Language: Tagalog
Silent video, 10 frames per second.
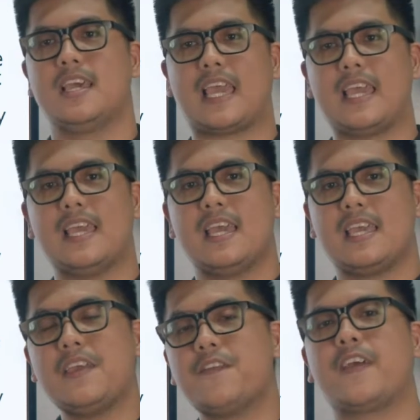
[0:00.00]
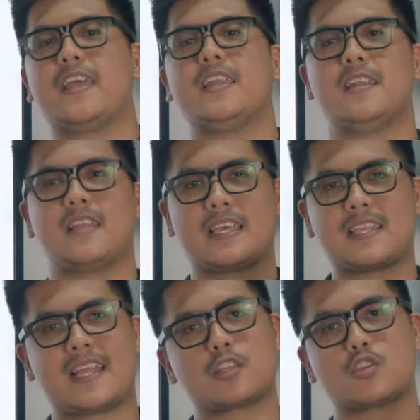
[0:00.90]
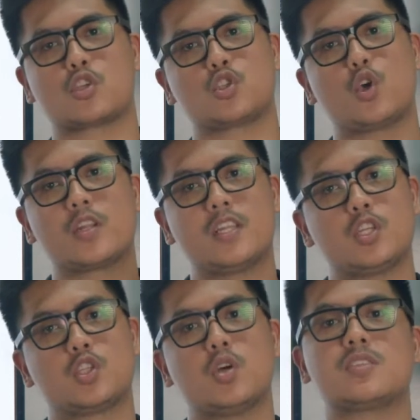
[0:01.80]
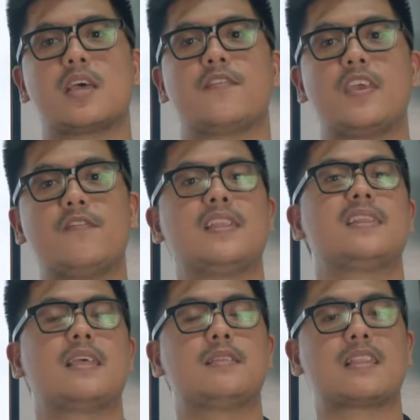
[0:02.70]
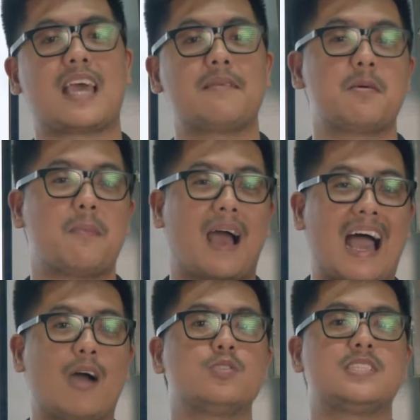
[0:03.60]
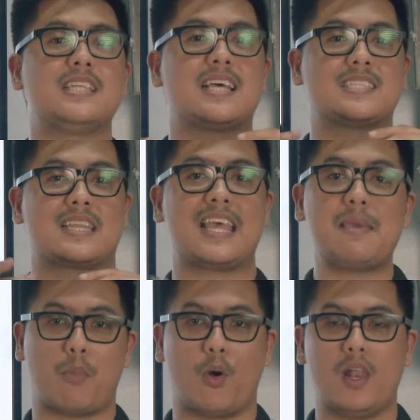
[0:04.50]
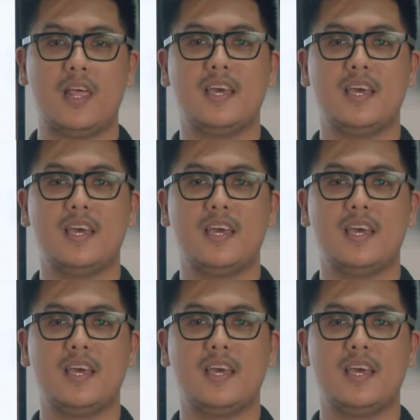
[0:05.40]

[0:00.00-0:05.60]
Okay, even, nakita na to sa story ni Joseph, even the, the time na mangaon sila sa table,